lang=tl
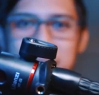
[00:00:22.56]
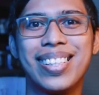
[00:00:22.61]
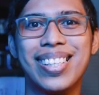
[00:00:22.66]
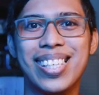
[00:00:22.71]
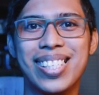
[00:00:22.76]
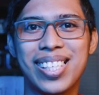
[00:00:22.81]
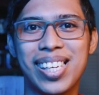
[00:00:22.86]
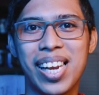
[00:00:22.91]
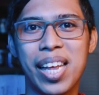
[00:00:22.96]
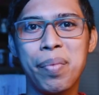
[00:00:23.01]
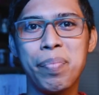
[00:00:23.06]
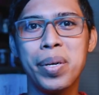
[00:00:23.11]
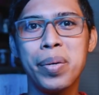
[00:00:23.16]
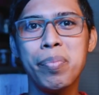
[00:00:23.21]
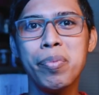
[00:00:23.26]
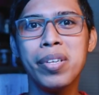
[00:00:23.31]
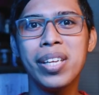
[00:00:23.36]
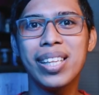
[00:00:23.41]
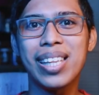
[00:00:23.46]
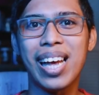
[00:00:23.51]
Disclaimer
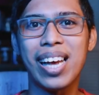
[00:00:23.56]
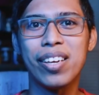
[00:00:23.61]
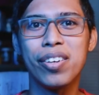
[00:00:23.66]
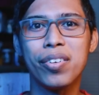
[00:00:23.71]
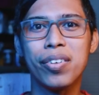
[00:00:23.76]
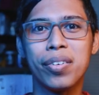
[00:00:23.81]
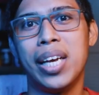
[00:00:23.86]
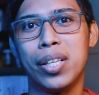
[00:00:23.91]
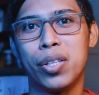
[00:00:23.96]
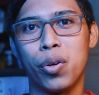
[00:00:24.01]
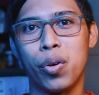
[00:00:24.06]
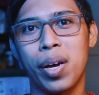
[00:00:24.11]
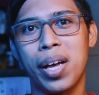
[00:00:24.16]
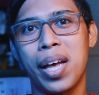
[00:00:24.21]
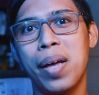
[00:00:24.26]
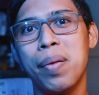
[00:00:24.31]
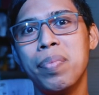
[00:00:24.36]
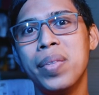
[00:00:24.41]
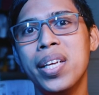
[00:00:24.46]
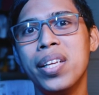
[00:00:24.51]
muna tayo, itong
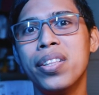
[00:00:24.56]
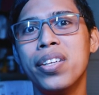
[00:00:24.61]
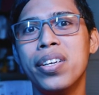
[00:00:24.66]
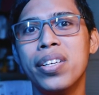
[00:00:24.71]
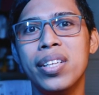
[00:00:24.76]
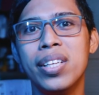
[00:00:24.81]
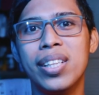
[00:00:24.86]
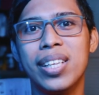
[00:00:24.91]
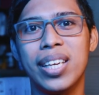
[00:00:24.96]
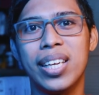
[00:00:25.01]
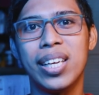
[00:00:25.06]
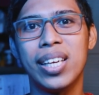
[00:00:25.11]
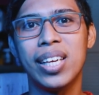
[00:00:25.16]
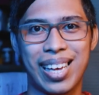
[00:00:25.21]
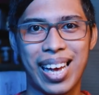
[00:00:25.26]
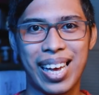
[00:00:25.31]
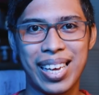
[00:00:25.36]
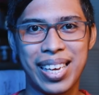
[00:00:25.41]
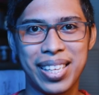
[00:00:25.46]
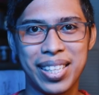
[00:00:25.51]

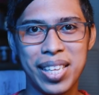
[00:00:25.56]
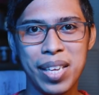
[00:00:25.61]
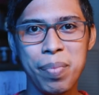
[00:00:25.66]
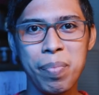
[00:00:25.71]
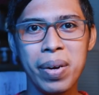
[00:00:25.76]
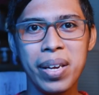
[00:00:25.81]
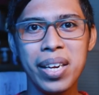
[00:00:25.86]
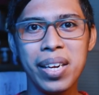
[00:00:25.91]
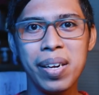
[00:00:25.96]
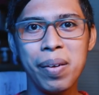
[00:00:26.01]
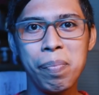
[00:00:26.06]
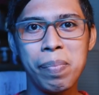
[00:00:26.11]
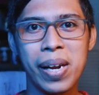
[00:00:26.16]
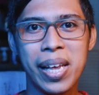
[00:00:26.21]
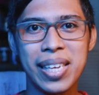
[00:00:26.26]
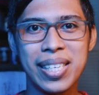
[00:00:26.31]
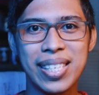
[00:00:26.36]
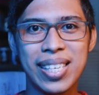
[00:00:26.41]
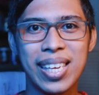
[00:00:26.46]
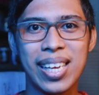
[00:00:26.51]
MT33 ay hindi
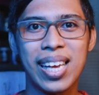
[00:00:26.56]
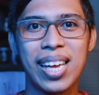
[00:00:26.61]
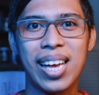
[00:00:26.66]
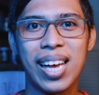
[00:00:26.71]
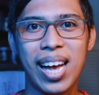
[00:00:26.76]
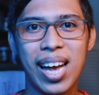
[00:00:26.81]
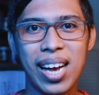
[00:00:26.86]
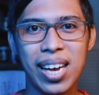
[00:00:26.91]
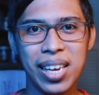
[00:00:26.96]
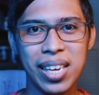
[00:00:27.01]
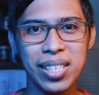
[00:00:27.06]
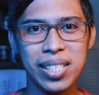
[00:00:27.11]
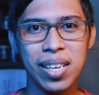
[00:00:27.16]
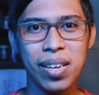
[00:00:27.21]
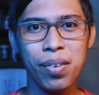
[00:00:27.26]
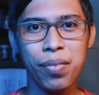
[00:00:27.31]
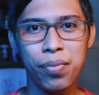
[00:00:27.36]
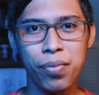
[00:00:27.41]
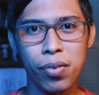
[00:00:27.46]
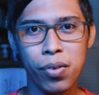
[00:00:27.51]
marireplace ang
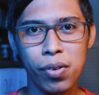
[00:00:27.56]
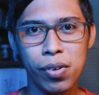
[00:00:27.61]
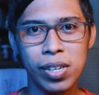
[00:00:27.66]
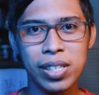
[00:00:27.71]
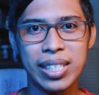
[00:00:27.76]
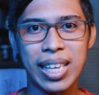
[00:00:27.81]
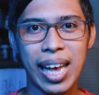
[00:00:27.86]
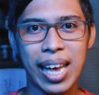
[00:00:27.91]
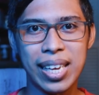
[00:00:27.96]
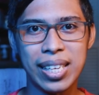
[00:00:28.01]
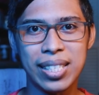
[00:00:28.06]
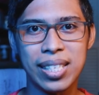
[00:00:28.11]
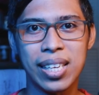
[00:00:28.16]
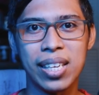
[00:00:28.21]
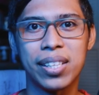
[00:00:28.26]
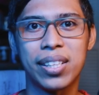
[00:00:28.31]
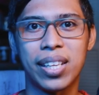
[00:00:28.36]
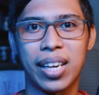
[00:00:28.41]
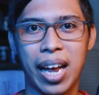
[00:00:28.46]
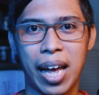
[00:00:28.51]
isang
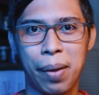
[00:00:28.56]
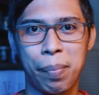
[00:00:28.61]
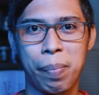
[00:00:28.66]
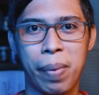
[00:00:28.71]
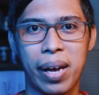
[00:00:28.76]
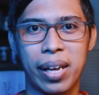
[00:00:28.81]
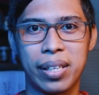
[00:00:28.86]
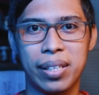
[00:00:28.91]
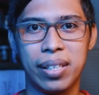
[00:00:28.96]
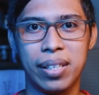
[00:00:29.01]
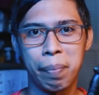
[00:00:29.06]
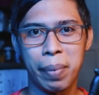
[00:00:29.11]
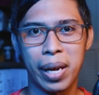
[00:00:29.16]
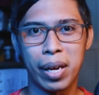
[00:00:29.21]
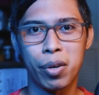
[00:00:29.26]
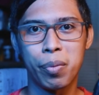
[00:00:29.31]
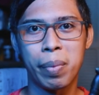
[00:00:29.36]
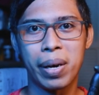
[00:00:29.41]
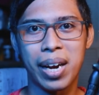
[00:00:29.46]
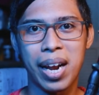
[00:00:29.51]
full-size tripod
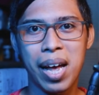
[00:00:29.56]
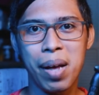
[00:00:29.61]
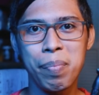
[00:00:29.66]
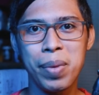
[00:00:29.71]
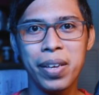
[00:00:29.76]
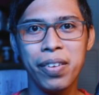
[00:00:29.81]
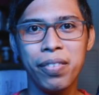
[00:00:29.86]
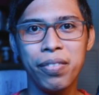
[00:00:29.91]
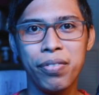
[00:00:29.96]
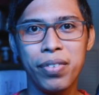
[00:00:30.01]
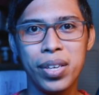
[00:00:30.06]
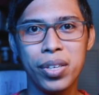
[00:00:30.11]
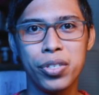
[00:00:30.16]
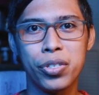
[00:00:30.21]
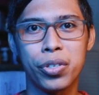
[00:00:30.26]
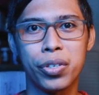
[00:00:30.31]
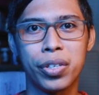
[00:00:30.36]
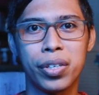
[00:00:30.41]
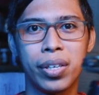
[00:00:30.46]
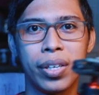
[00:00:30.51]
pero maraming
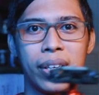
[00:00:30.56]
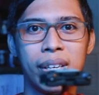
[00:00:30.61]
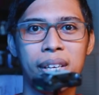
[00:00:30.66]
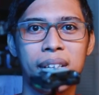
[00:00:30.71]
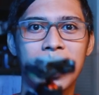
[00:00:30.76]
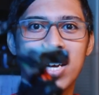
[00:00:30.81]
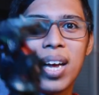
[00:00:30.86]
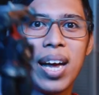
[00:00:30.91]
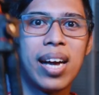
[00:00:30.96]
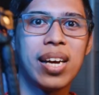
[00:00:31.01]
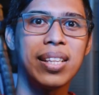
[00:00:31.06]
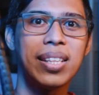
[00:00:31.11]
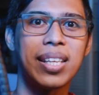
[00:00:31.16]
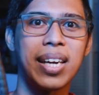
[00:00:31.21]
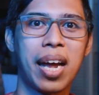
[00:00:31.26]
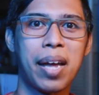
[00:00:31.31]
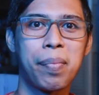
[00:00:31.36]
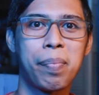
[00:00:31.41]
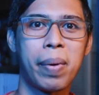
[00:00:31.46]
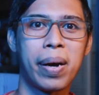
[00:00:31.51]
features ang
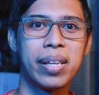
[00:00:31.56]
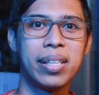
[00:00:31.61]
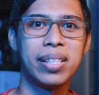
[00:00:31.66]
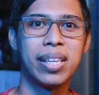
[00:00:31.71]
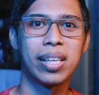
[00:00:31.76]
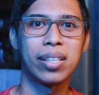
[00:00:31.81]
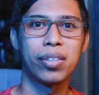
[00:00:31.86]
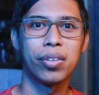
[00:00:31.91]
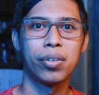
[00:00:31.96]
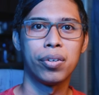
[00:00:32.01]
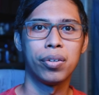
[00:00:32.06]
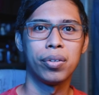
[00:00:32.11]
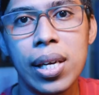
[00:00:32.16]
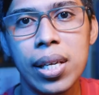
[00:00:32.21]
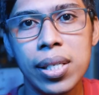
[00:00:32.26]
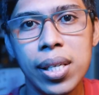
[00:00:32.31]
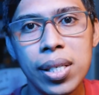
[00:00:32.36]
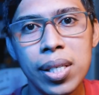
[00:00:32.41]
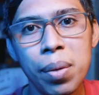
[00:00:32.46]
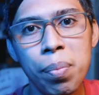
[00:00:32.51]
tripod na to.
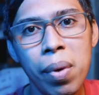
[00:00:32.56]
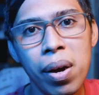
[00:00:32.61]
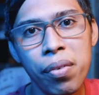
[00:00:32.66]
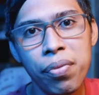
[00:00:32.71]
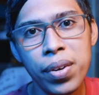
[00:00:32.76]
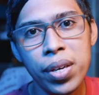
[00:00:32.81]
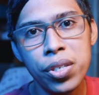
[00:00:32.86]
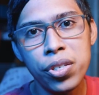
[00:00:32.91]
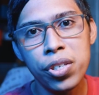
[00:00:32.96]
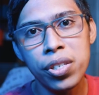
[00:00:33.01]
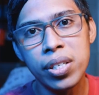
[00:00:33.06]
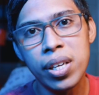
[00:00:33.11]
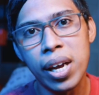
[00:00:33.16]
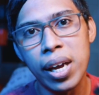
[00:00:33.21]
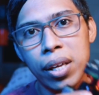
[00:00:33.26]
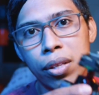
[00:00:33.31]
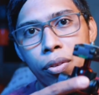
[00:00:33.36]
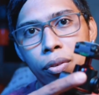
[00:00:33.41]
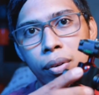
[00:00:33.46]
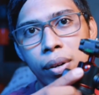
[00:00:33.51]
Isa sa mga feature
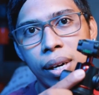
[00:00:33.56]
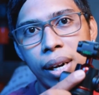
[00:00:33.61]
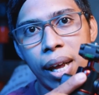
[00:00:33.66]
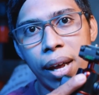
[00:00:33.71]
niya itong